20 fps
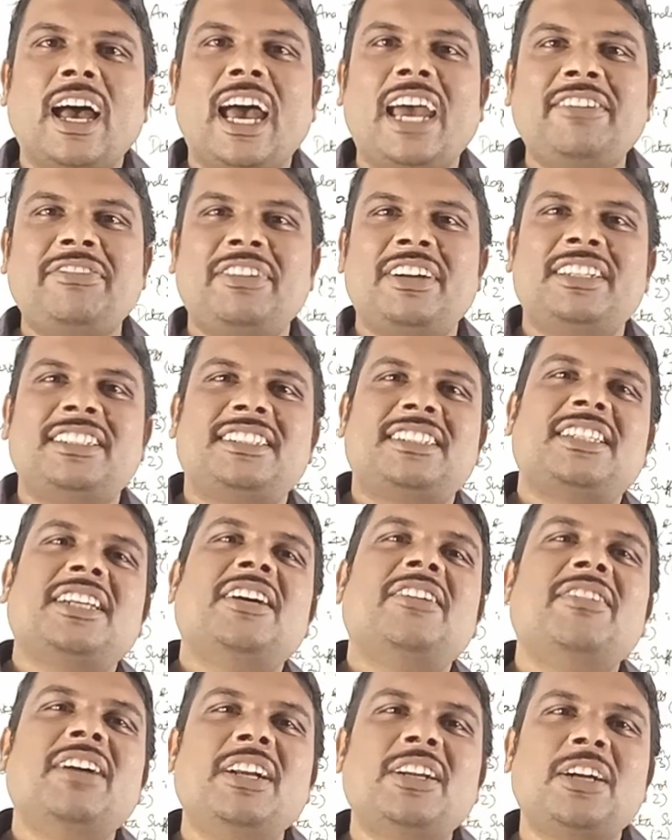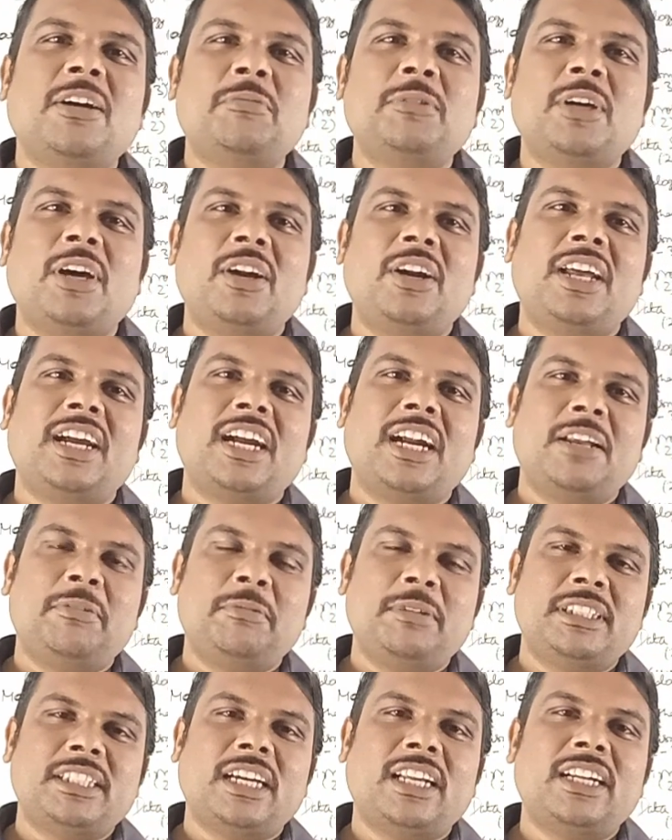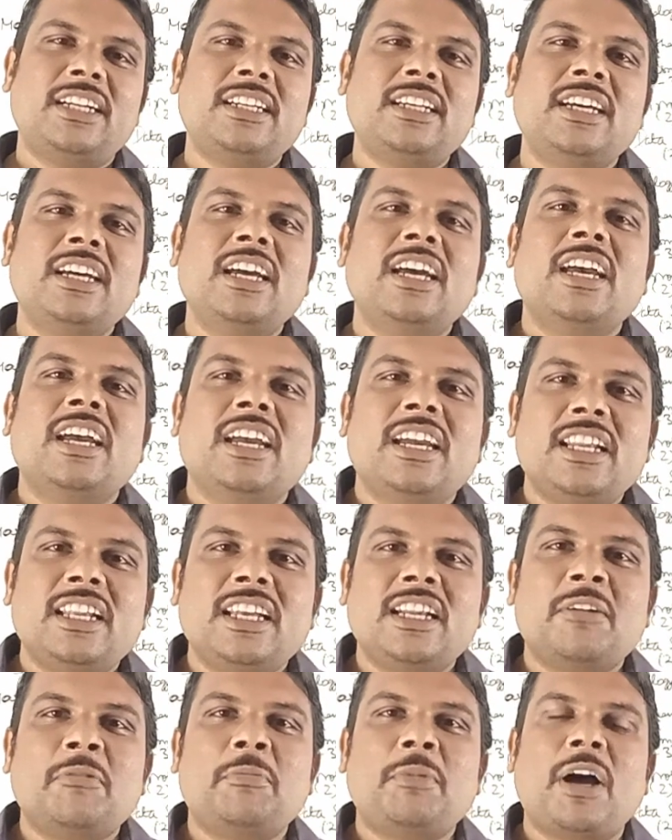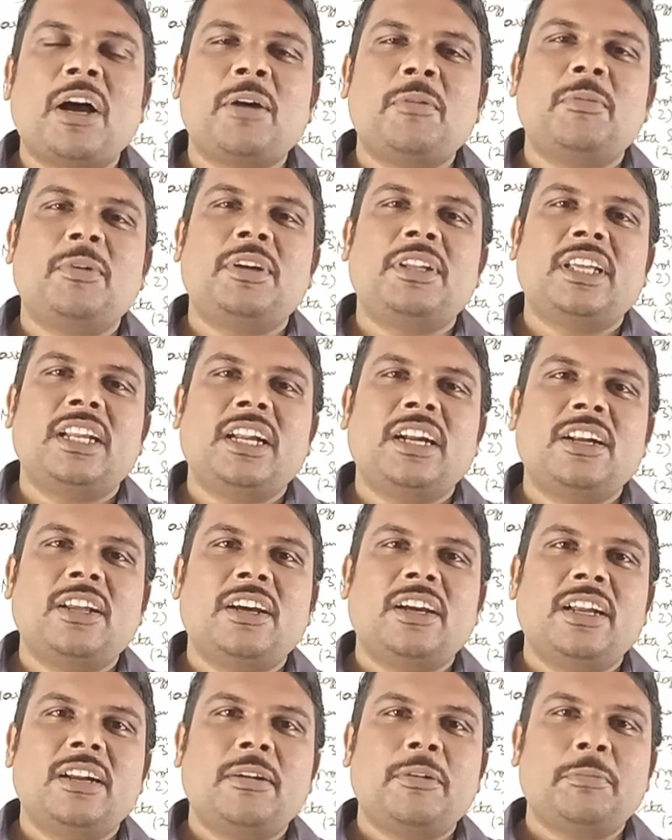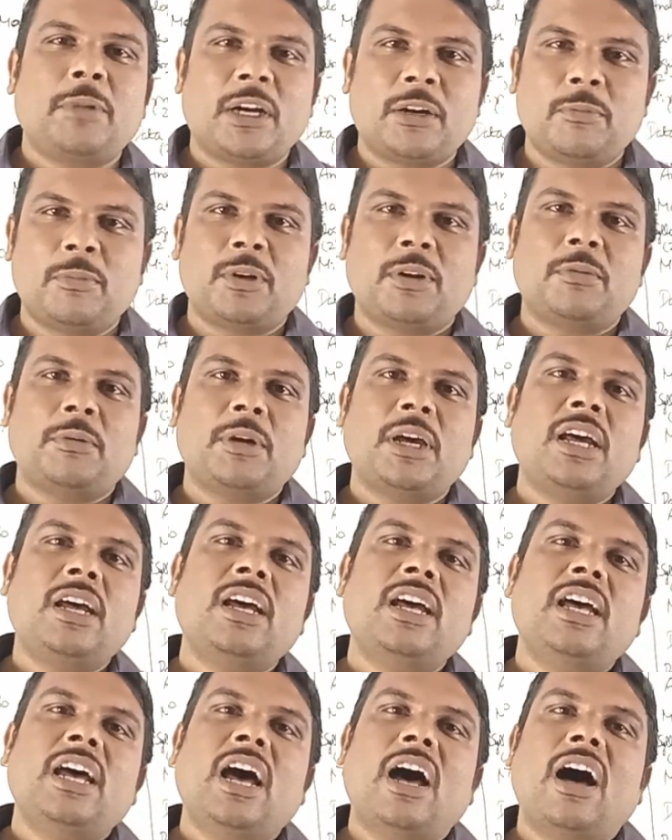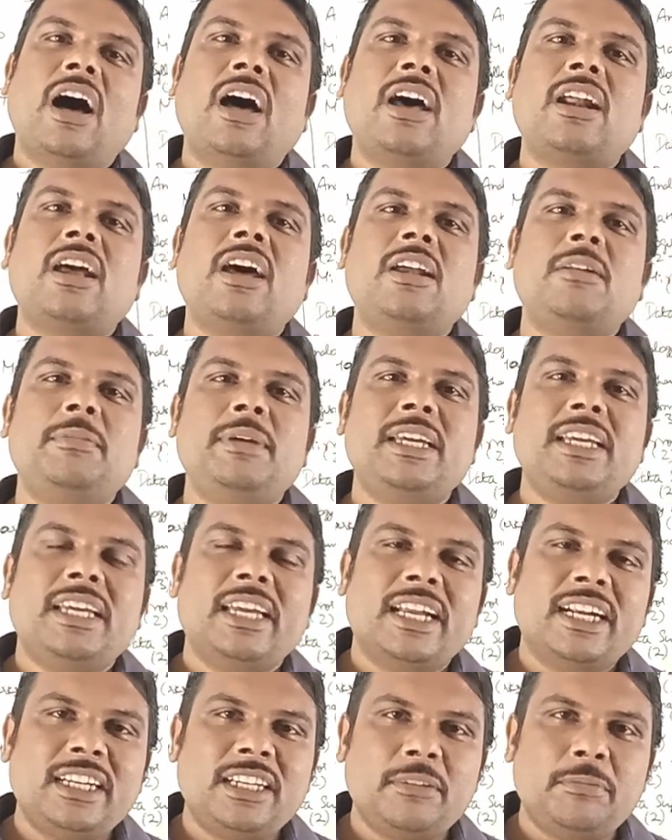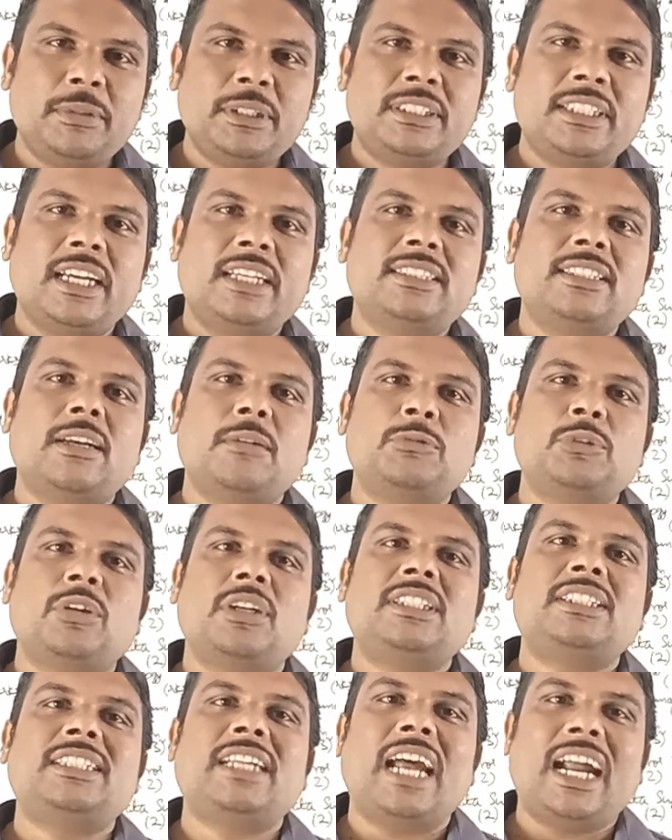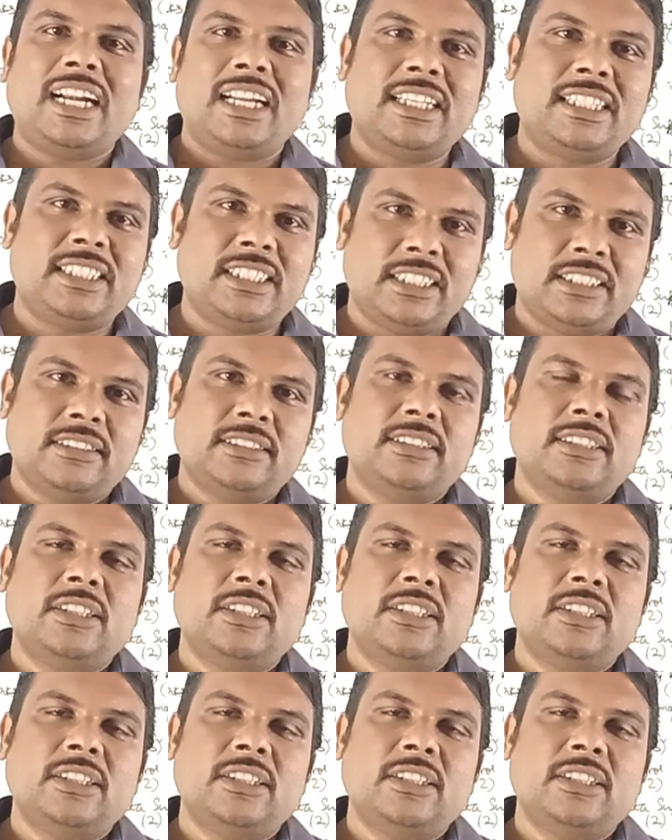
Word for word: ஹாய் ஃப்ரெண்ட்ஸ் வெல்கம் டு அருண் அகாடமி சேனல் இன்றைக்கி நம்ம பார்க்க போகிறது என்ன என்ன பார்க்க போகிறோம்னா ஆர்ஆர்பி என்டிபிசி எக்ஸாம்ஸோட ஸ்ட்ராட்டஜி